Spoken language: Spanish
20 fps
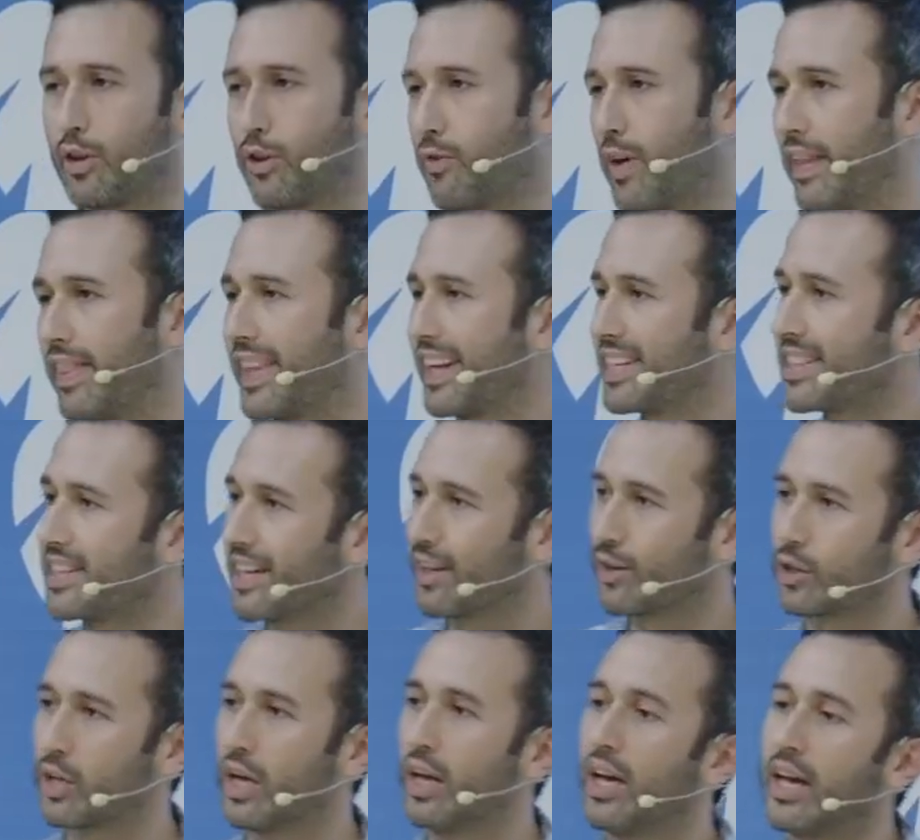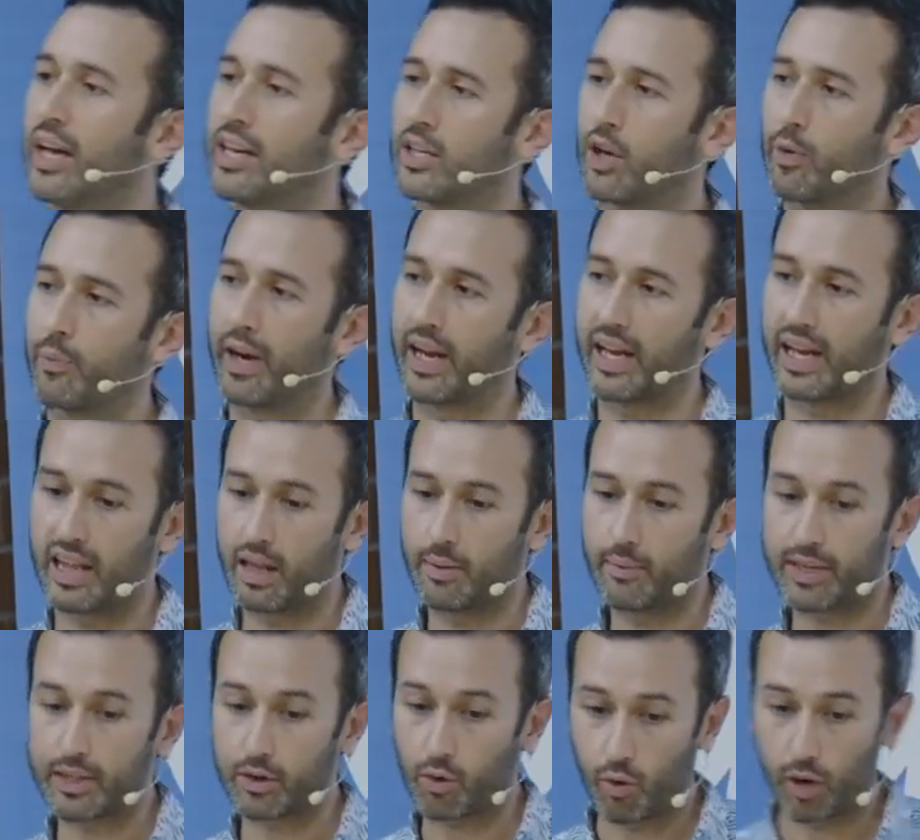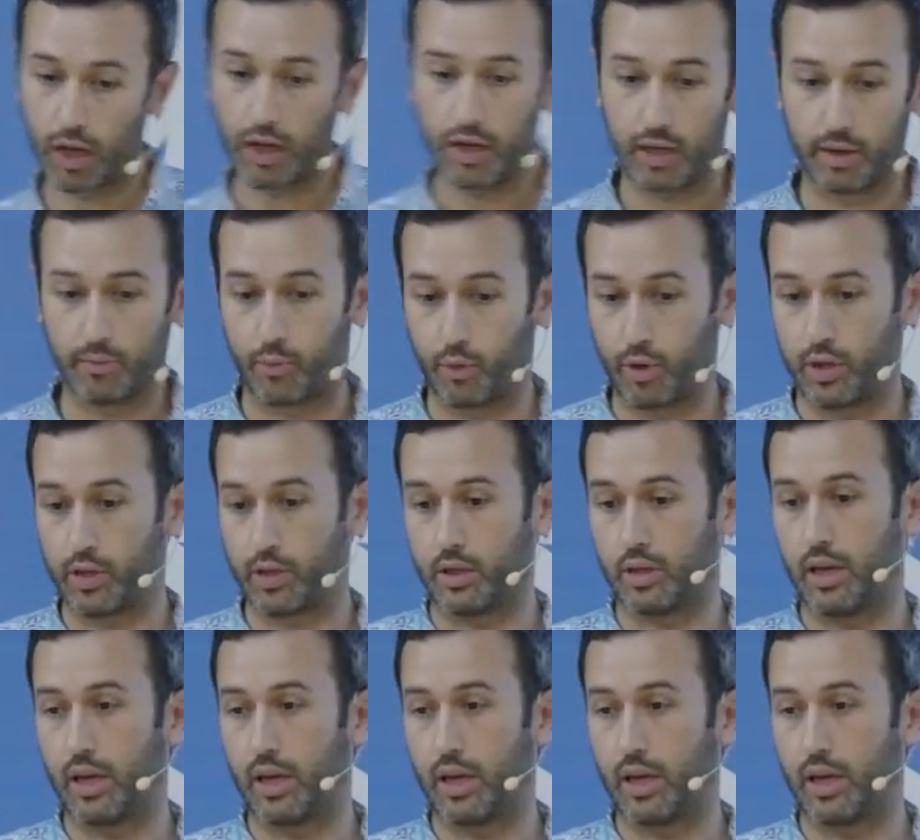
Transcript: fantásticos, sino para que además Google pues,